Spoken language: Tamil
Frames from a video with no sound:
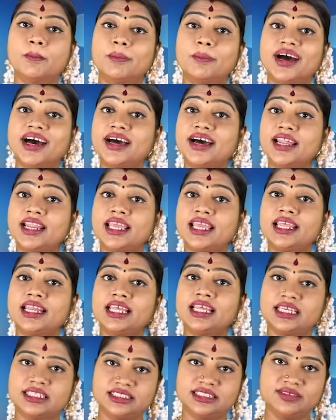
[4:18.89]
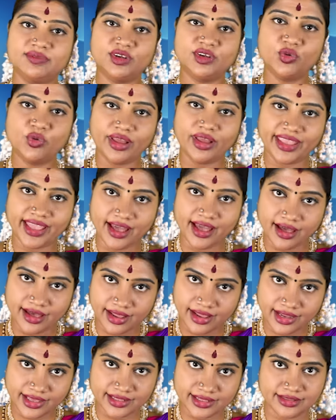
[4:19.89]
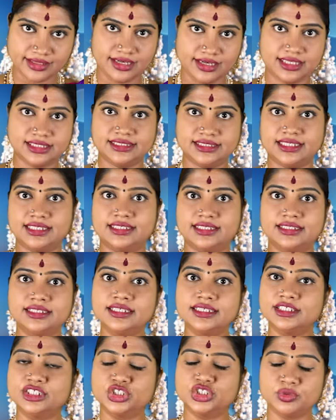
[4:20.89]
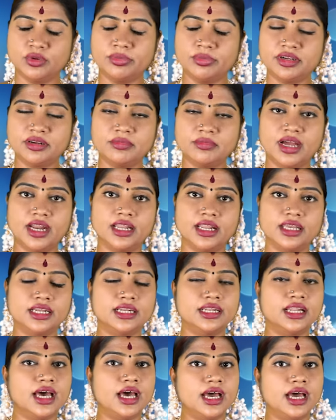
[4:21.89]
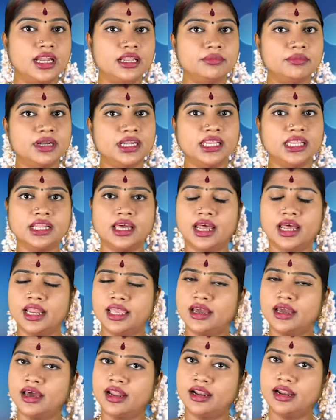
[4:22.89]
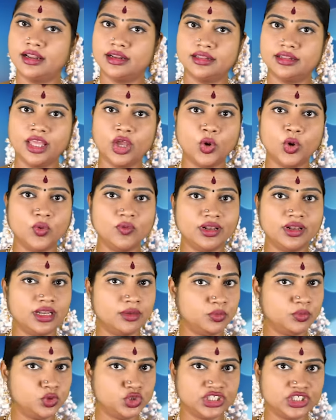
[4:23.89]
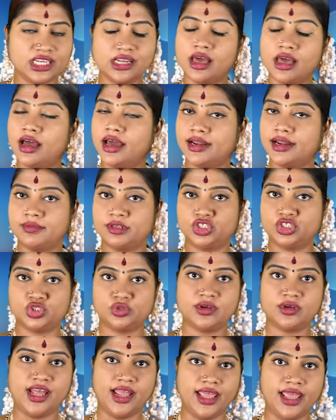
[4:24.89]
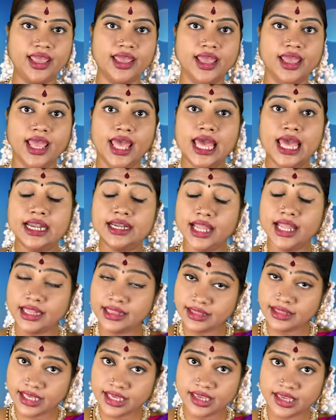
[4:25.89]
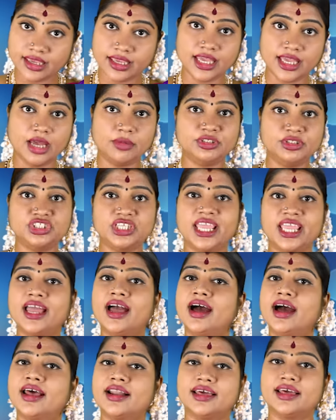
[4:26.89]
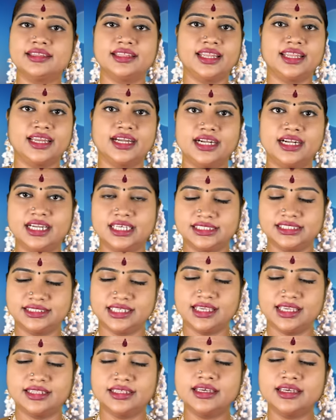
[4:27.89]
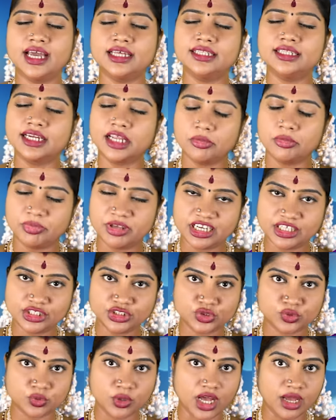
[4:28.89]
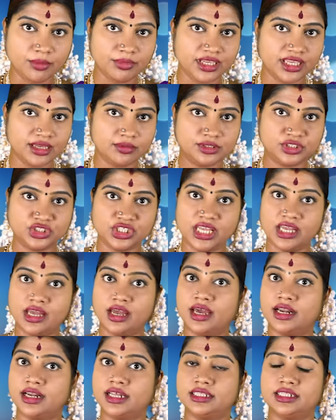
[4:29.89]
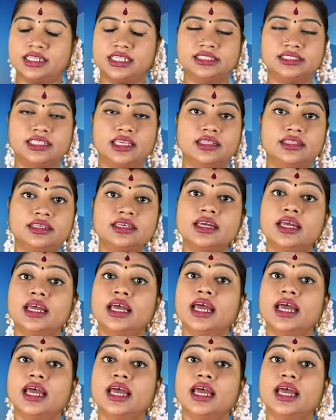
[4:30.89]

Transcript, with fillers: மாலையில் சிவனுடைய ஆலயத்திற்கு சென்று சிவபெருமானுக்கு நாலு மணி நாளைகாலிலிருந்தே கோவிலில் பூஜையெல்லாம் ஆரம்பிச்சிருவாங்க நந்திக்கு அபிஷேக ஆராதனைகள்லாம் செய்து அதற்கு பிறகு சுவாமிக்கு அபிஷேக ஆராதனை செய்து